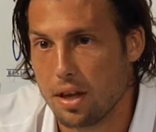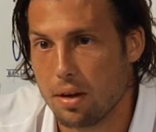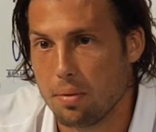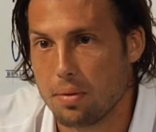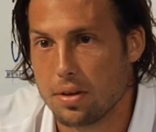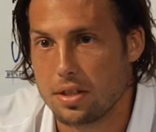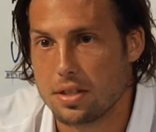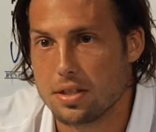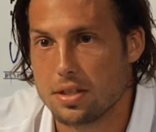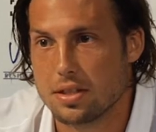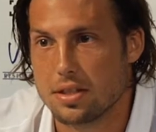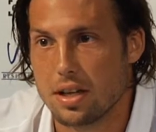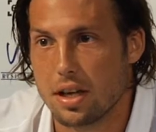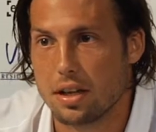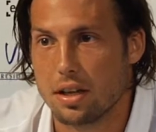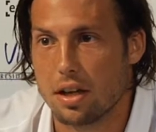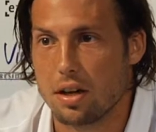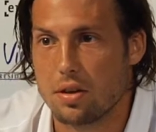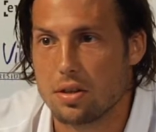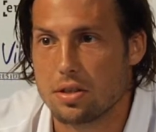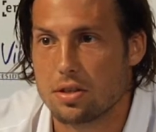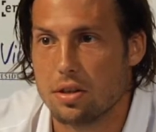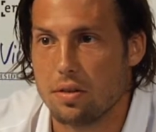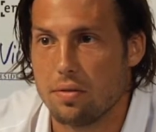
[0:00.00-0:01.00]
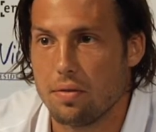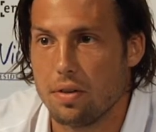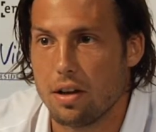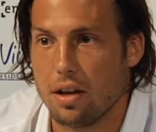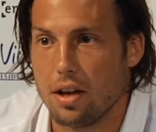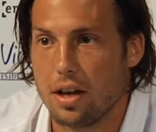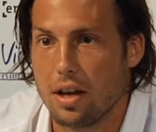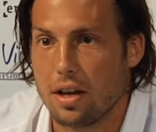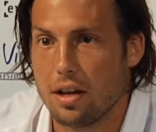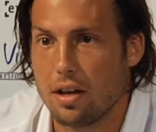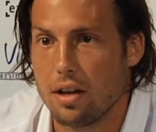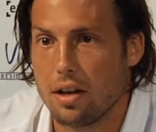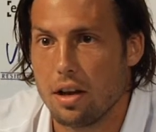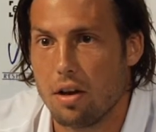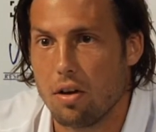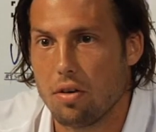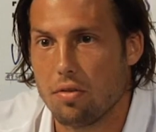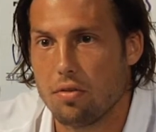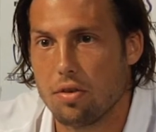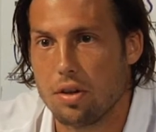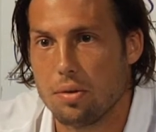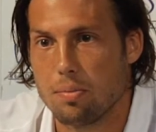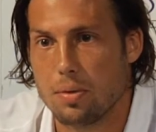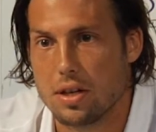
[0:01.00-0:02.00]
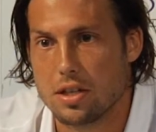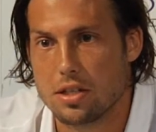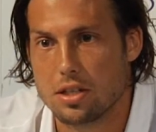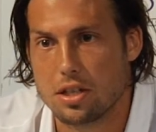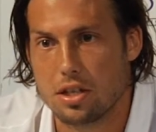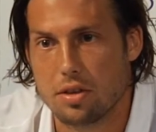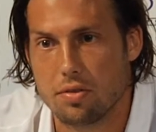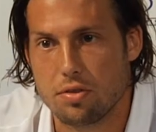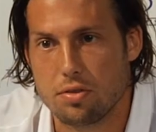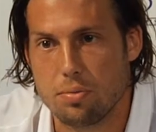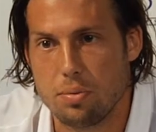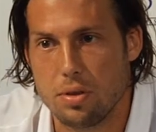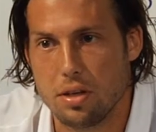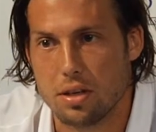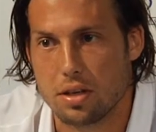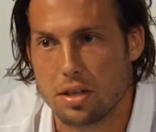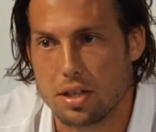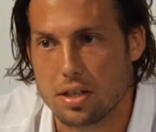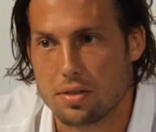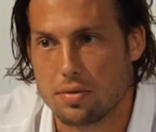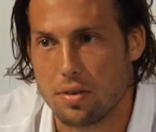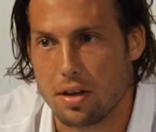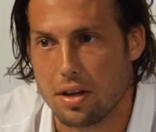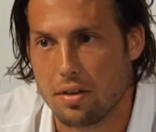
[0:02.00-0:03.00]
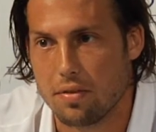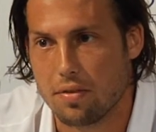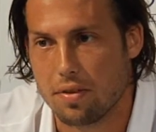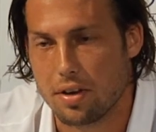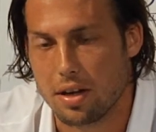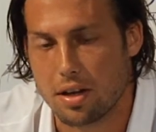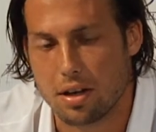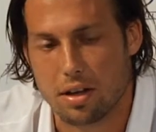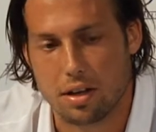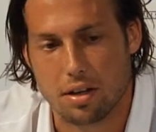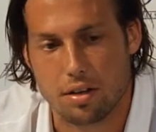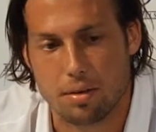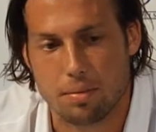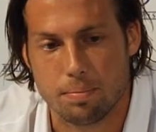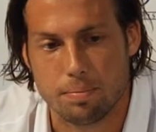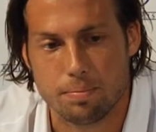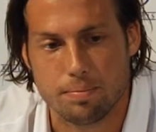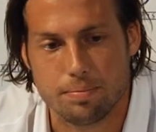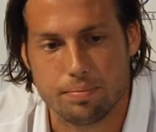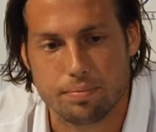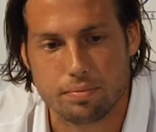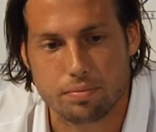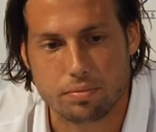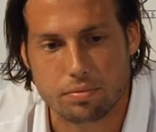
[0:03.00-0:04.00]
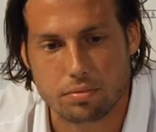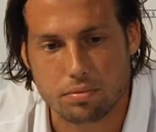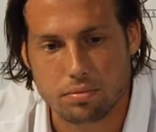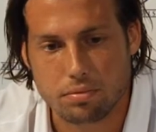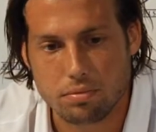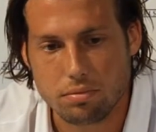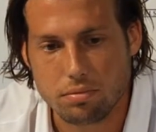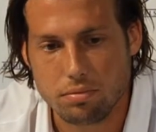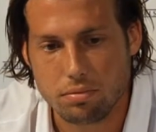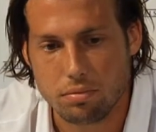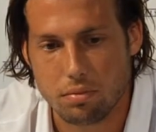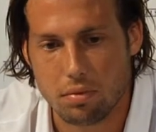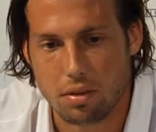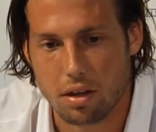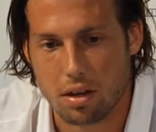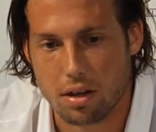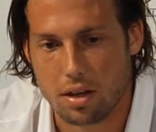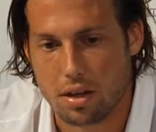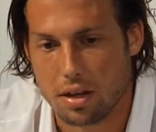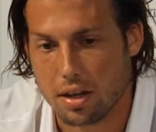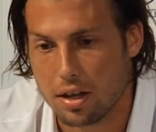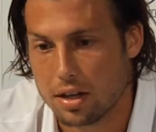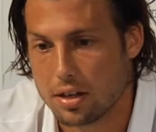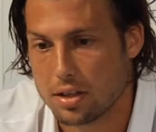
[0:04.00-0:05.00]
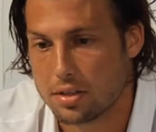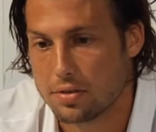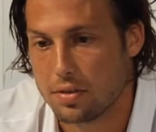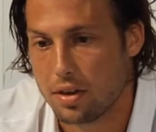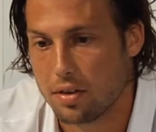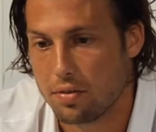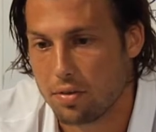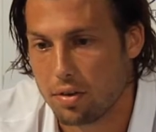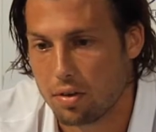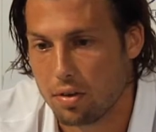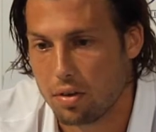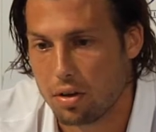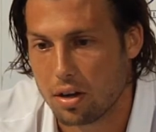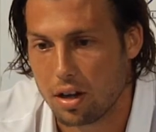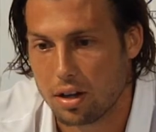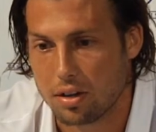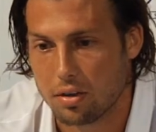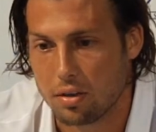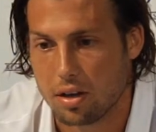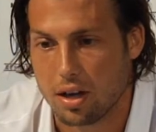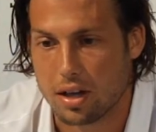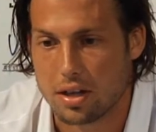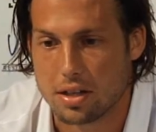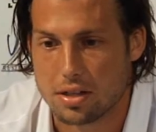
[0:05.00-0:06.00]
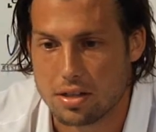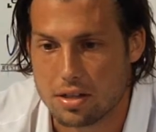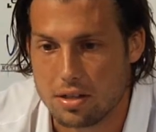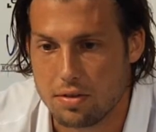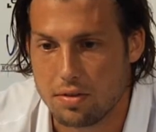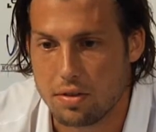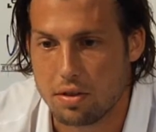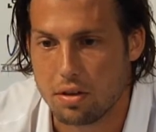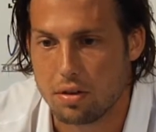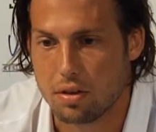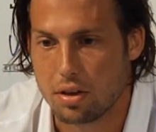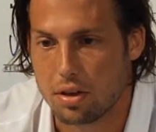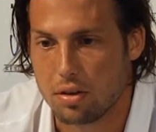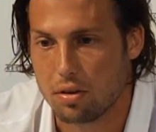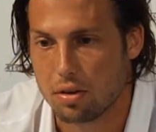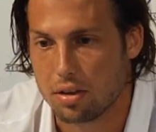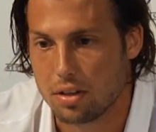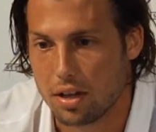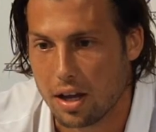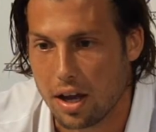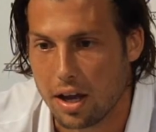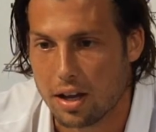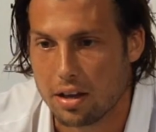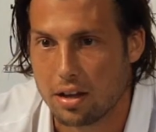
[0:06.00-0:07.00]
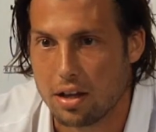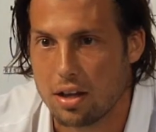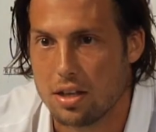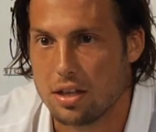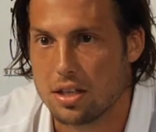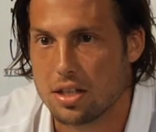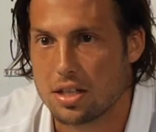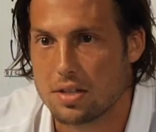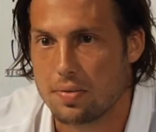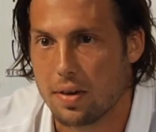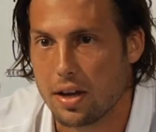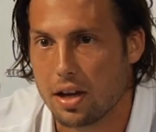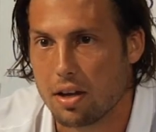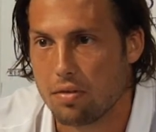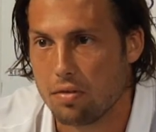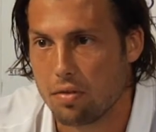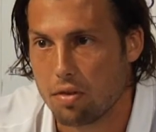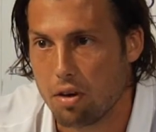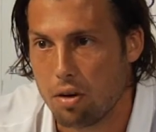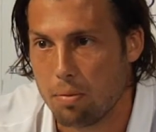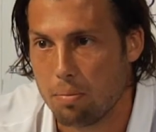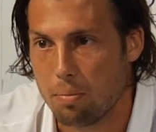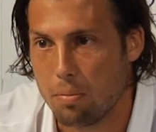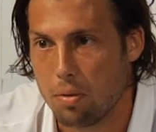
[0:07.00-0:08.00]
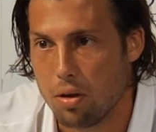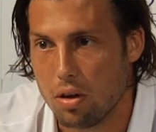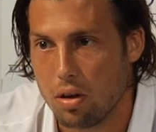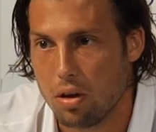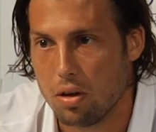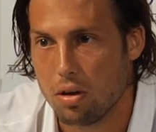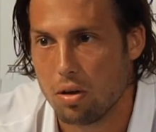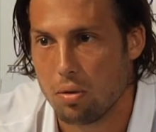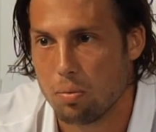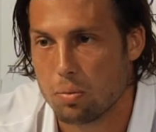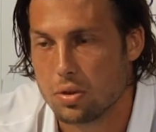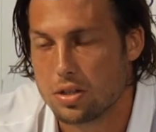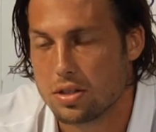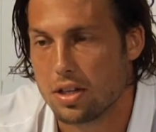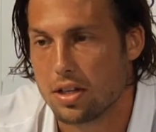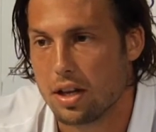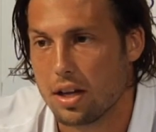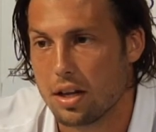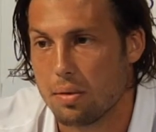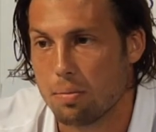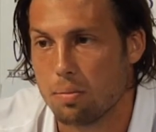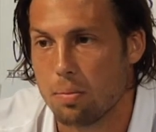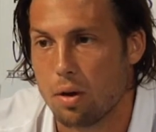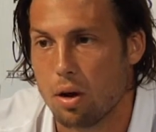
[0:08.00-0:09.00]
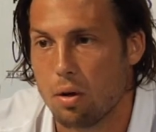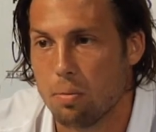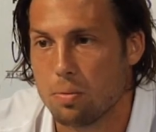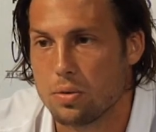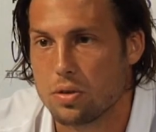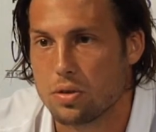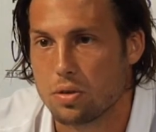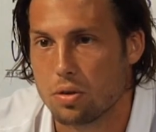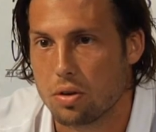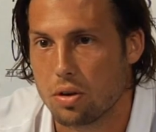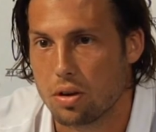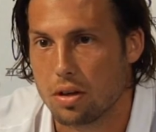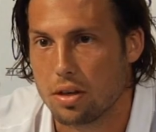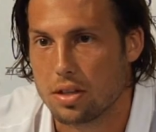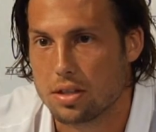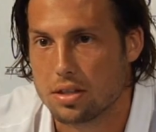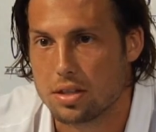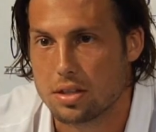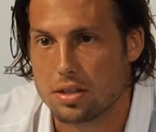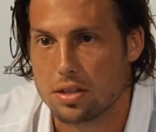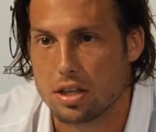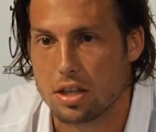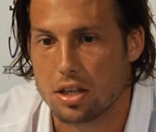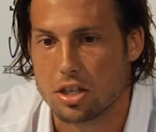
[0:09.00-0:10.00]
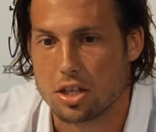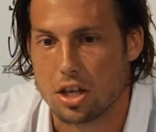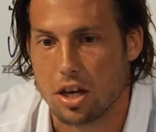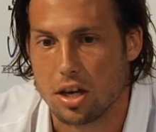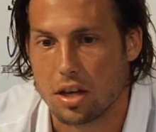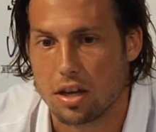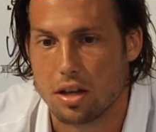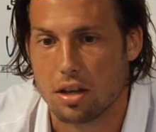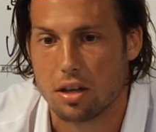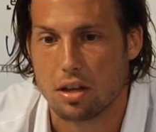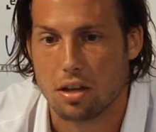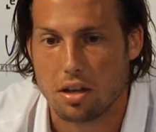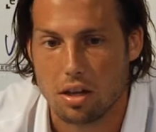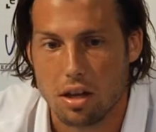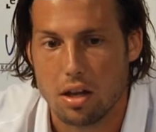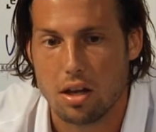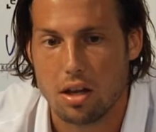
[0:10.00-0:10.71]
ja, aber das sind Sachen, daraus können wir lernen, auch für die Meisterschaftsspiele, dass wir einfach, ähm, ja, dass wir einfach noch, noch aggressiver oder noch direkter in den Zweikampf kommen, um uns dann da behaupten zu können. Das ist gegen Schalke,